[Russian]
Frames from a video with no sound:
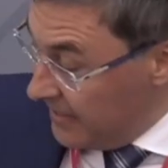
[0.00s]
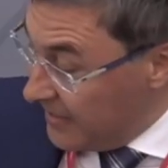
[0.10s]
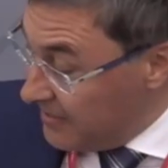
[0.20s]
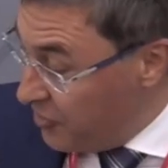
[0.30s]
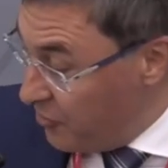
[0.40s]

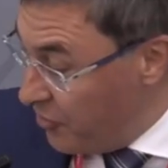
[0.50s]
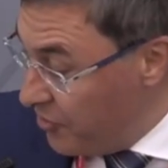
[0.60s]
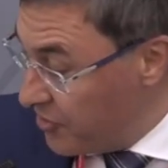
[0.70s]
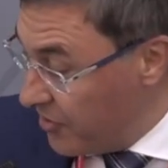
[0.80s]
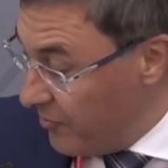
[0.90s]
с развитием
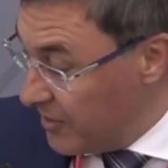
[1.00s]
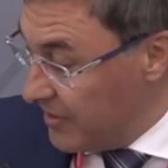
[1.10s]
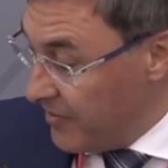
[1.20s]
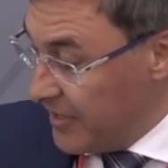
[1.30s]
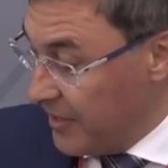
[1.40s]
юридического
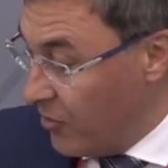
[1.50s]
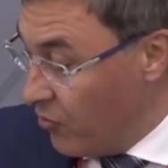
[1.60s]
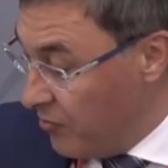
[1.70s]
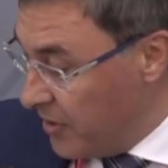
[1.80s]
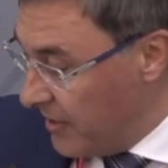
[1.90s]
образования на
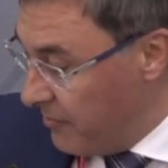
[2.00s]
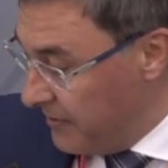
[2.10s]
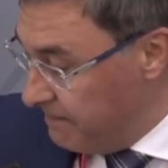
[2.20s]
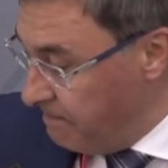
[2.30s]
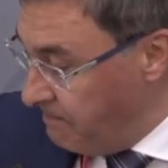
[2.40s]
новом этапе.